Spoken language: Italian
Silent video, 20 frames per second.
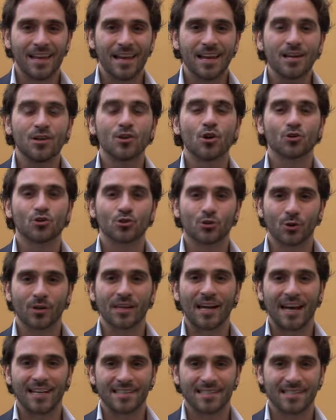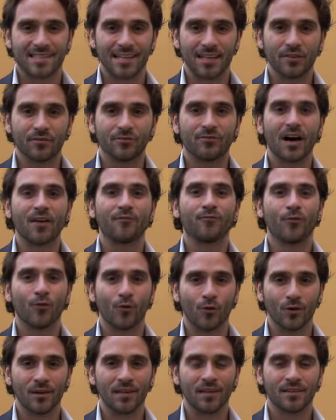Il nostro grazie va a
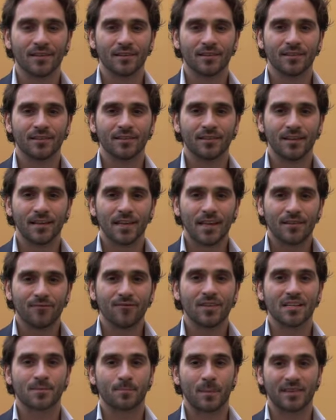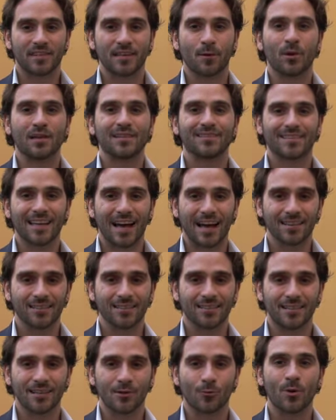voi. Vi aspettiamo in
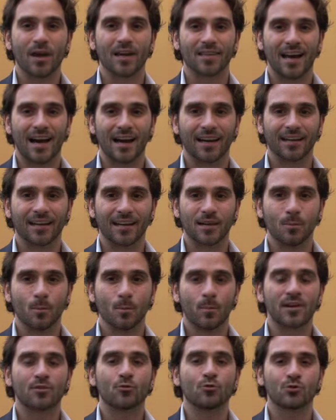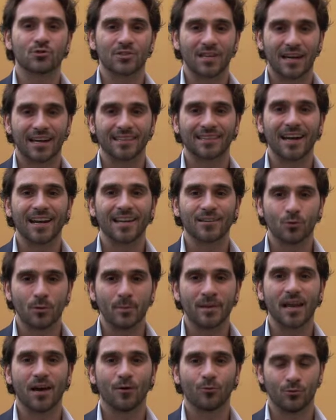tanti qui ad Angri per Gusta Natale
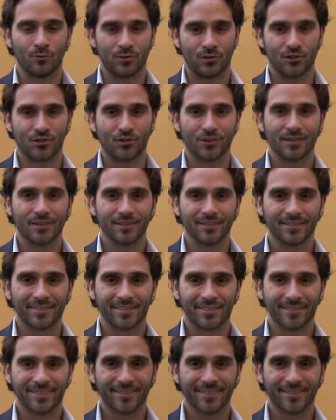2011.